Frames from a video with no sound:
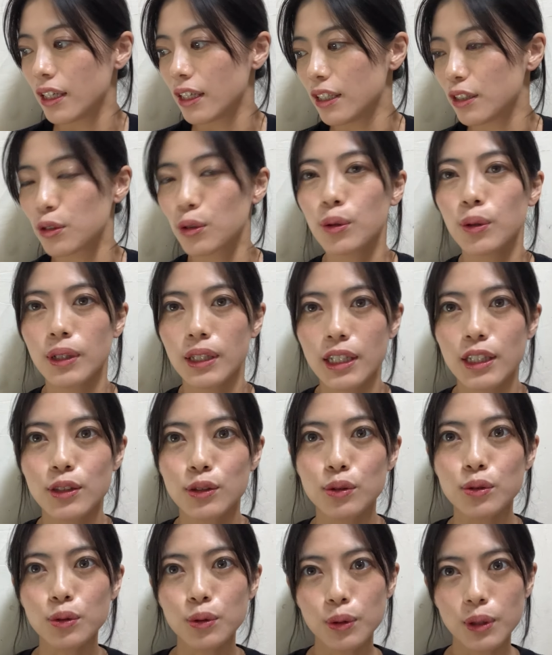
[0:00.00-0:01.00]
そこはね、
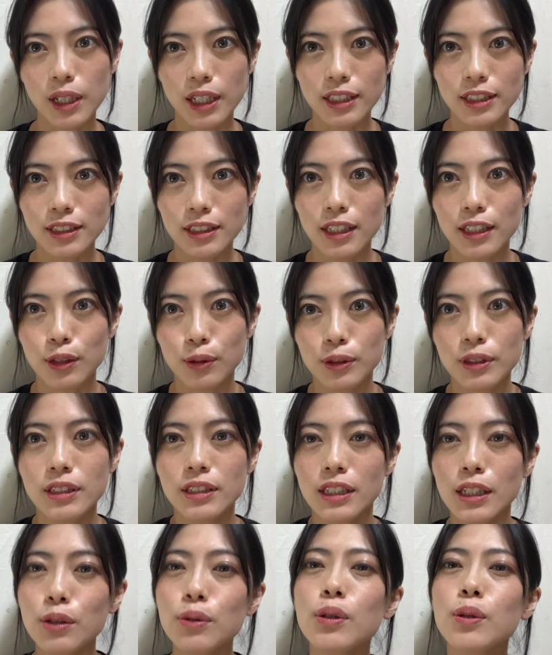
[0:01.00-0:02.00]
ちょっと誤解しないでほしい
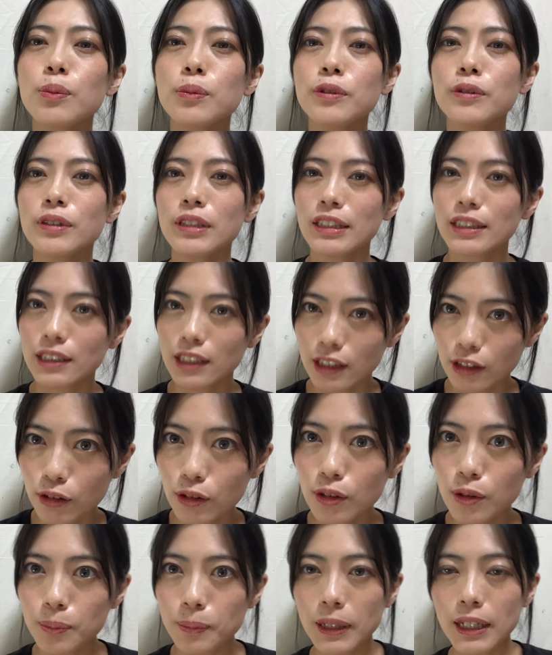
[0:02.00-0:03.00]
なと思うんですけ
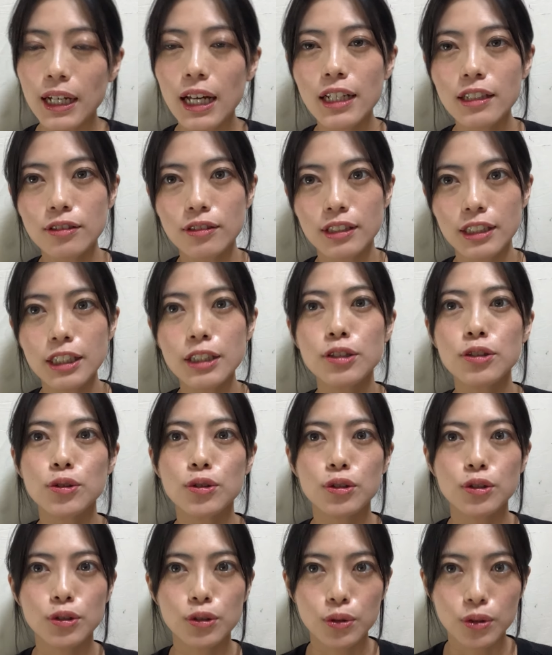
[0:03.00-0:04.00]
ど、描く技
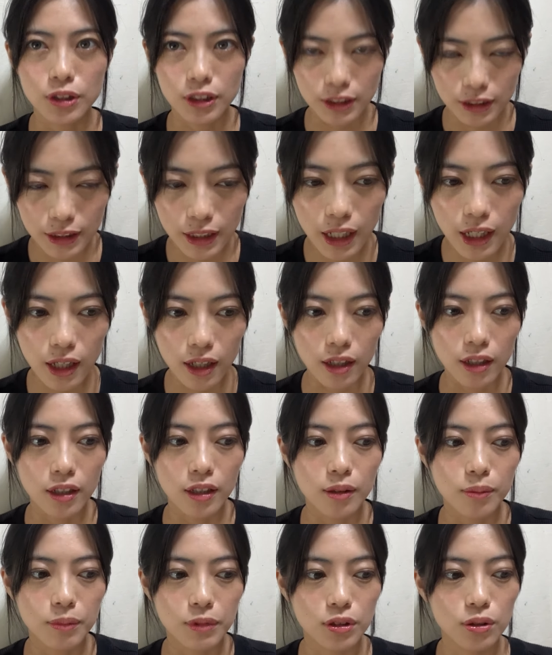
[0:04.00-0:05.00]
術として
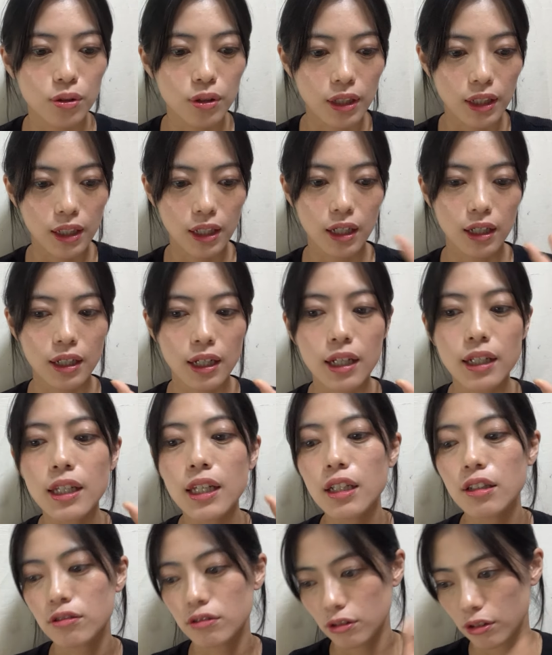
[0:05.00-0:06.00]
それが描
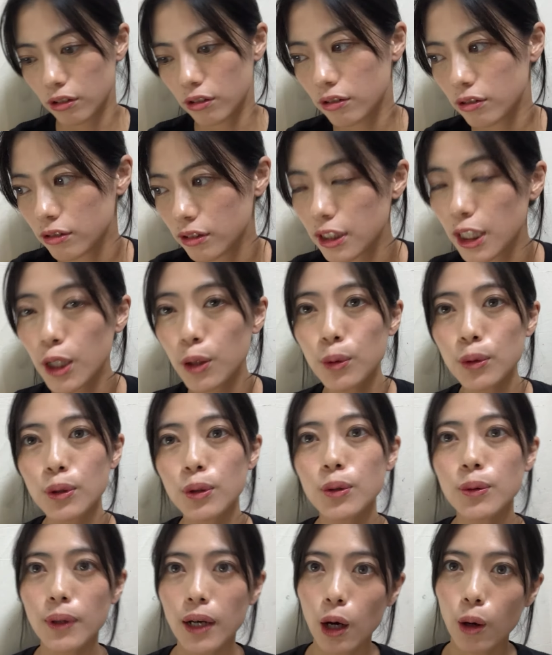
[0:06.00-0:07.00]
けると。ってこ
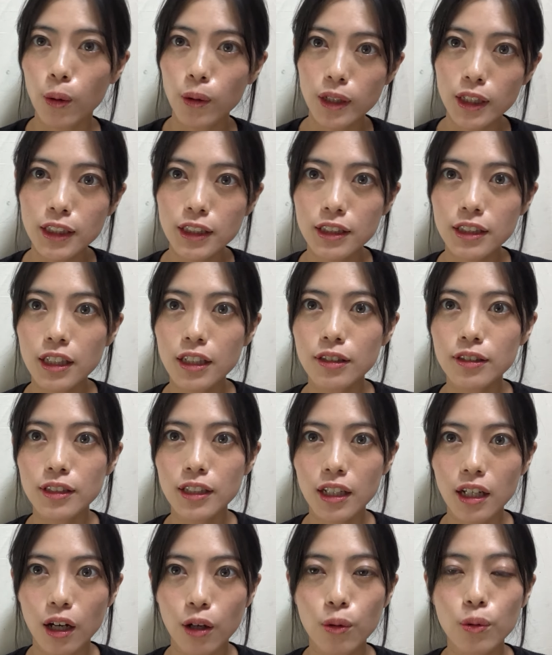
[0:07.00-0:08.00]
とは、オリジナル
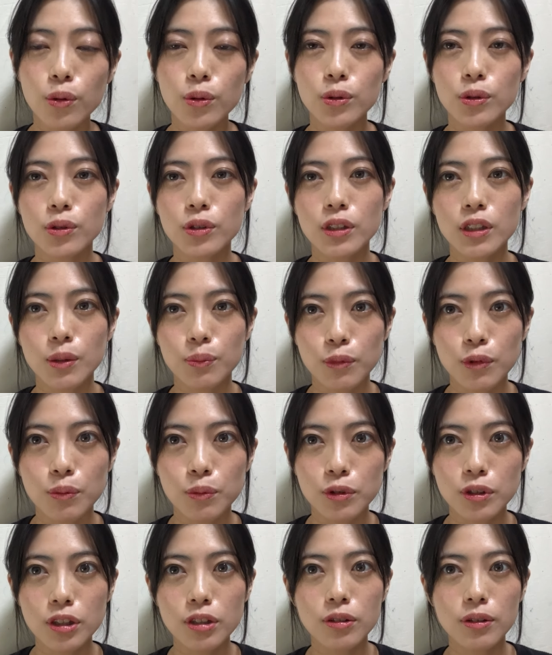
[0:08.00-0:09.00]
で描こうとしても
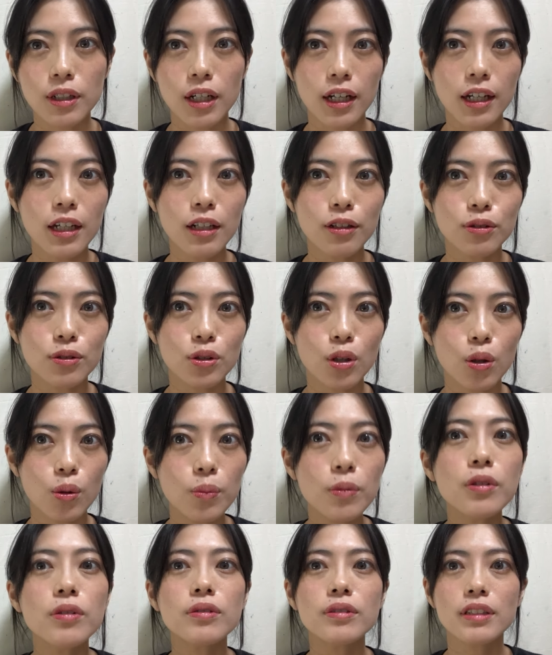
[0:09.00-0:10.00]
もちろん描けると
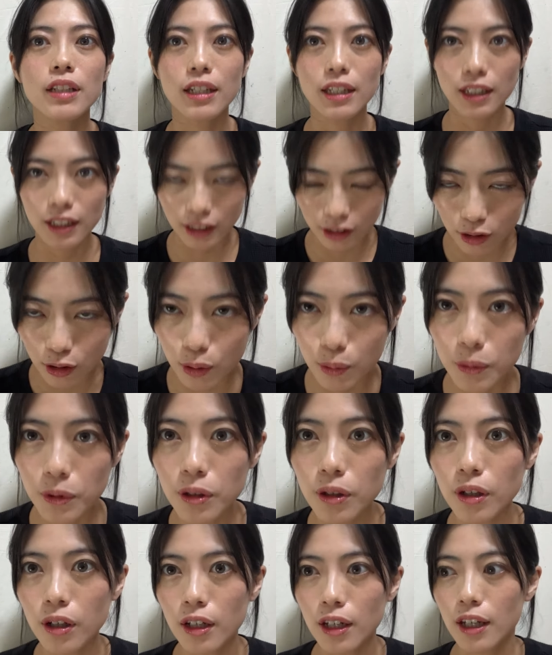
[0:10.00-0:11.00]
思うんだけれど
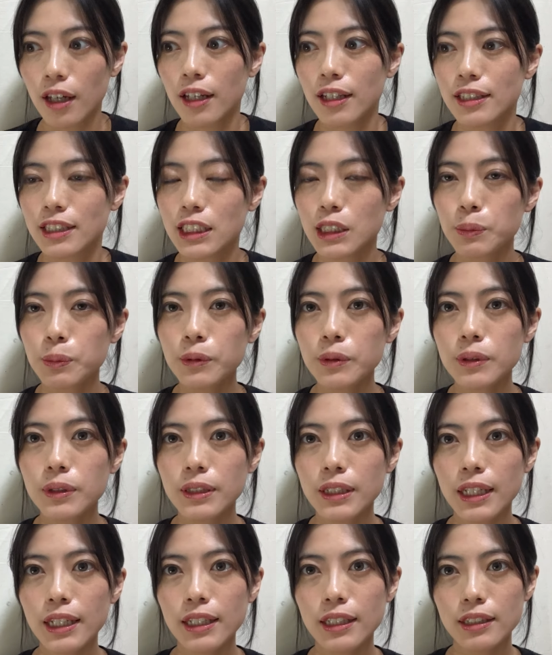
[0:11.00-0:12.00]
も、自分
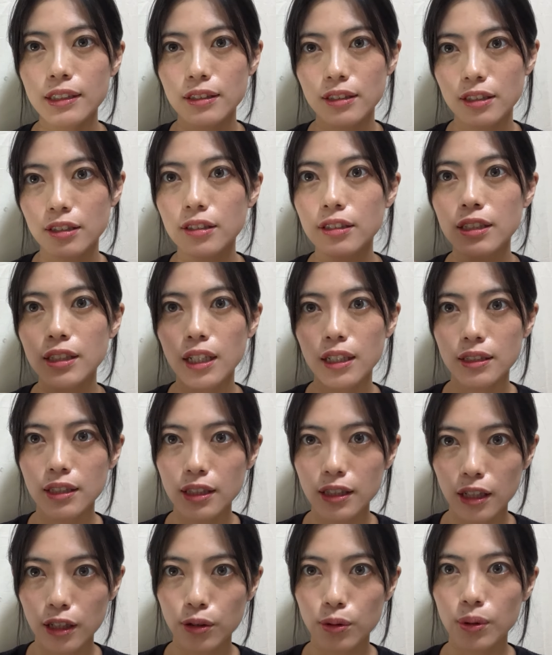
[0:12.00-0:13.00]
で作り出さ
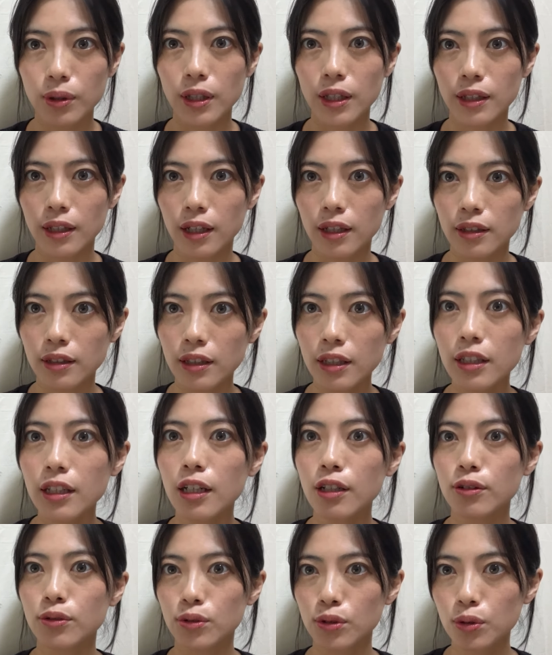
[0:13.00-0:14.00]
ないといけないって
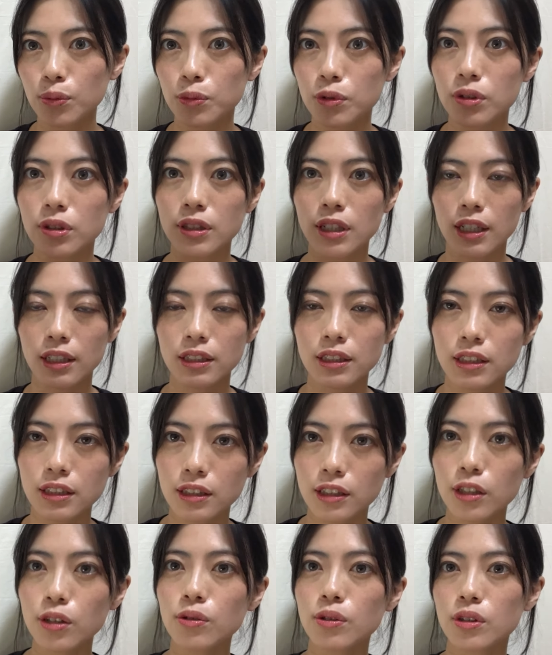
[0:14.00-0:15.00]
なると難しいっ
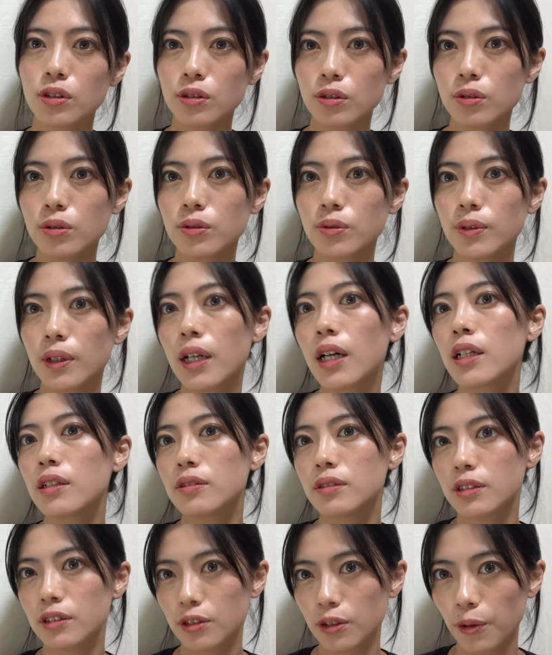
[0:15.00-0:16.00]
ていうのはすごくわか
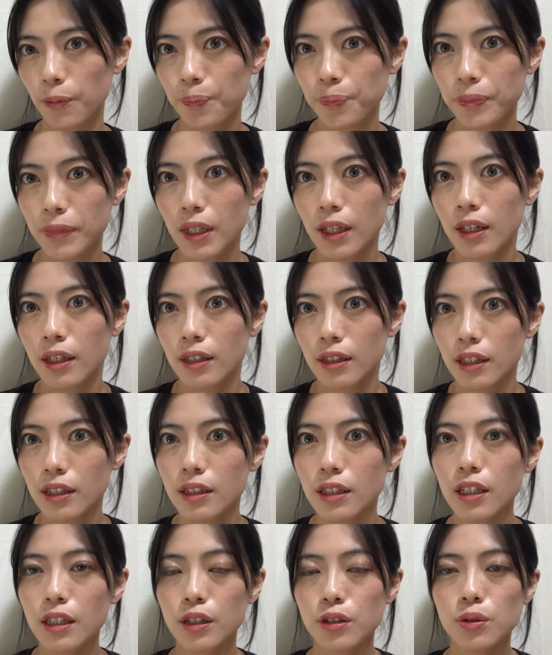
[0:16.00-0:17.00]
るんですよ。で、
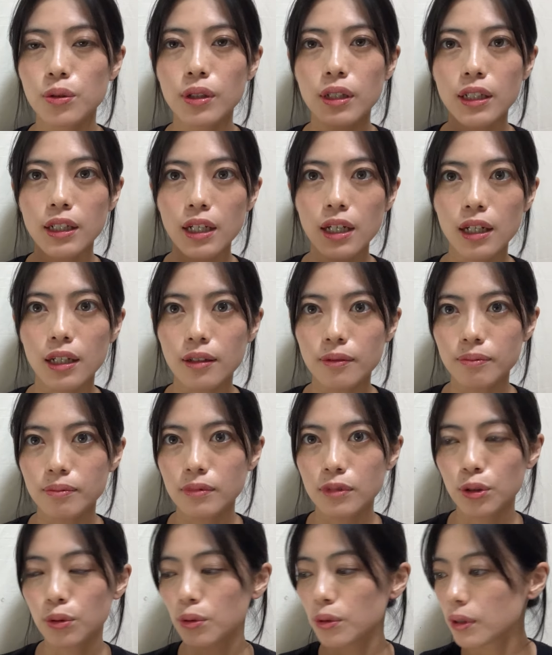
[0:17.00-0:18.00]
ただそれが、
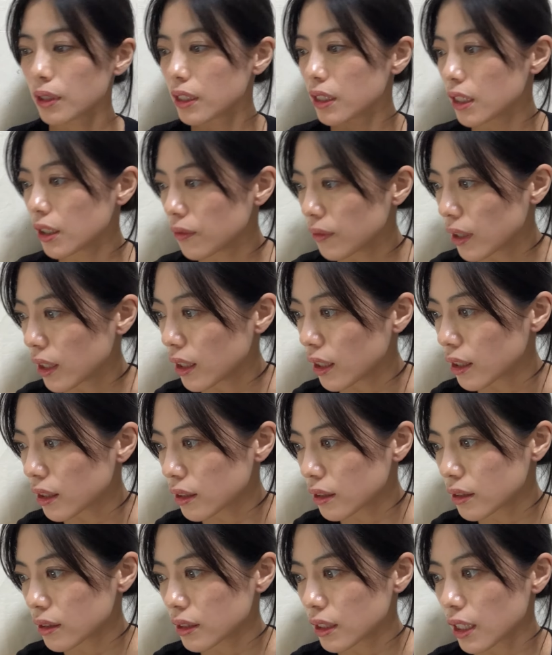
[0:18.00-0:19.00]
この方は
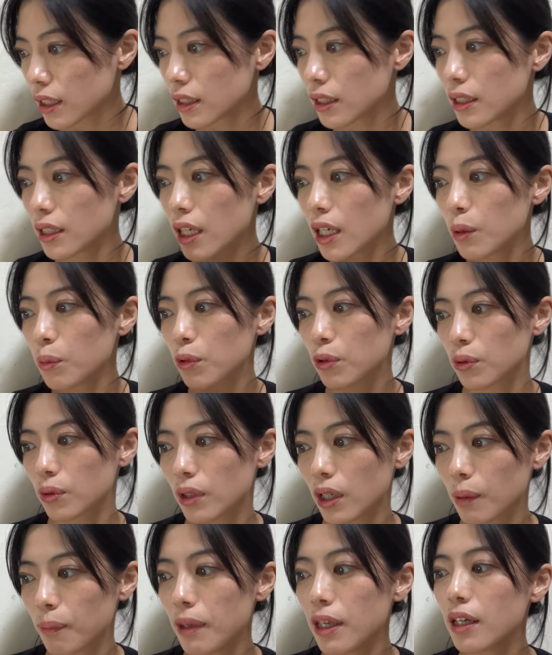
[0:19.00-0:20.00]
描きたいもの
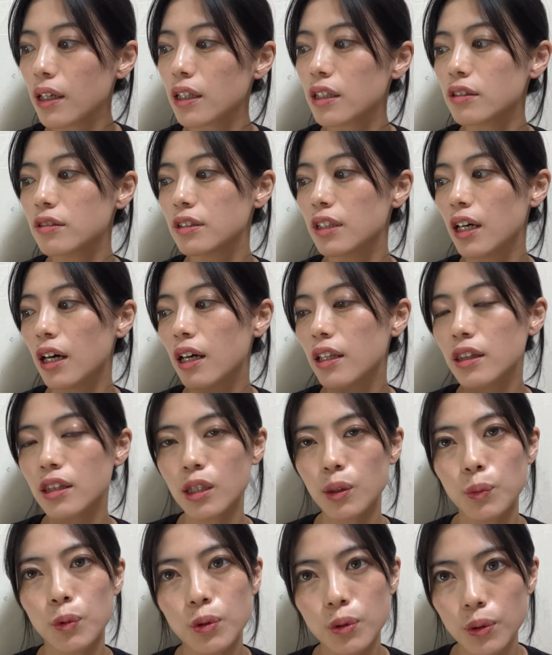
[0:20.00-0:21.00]
が明確であっ
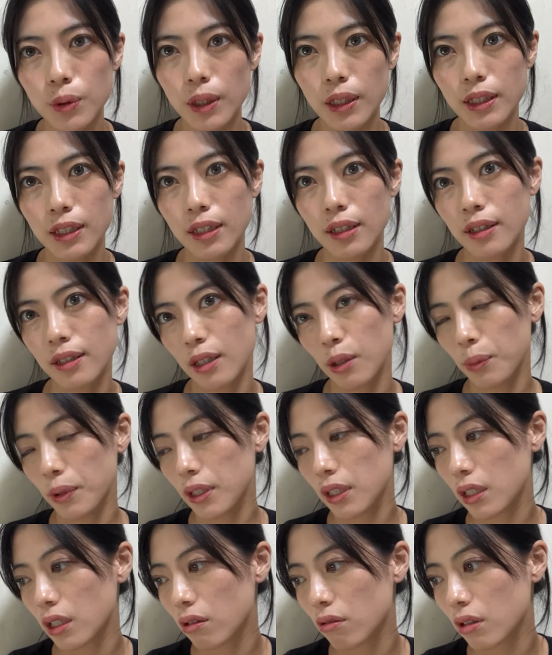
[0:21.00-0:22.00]
ても、どうやって描けば
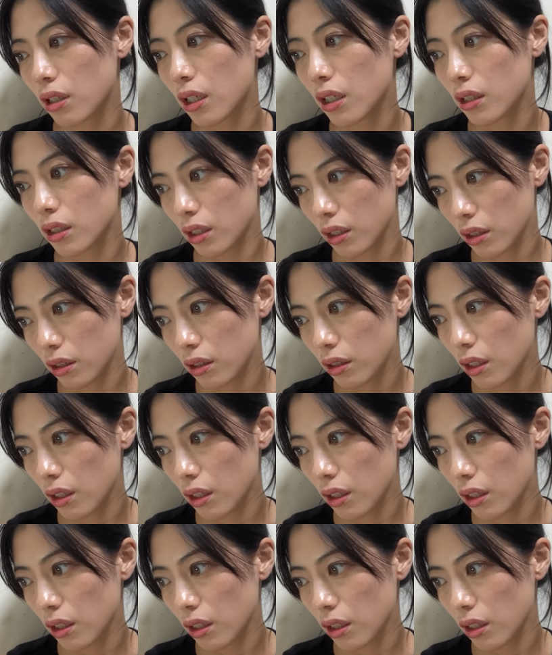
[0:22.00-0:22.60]
いいかわからないっ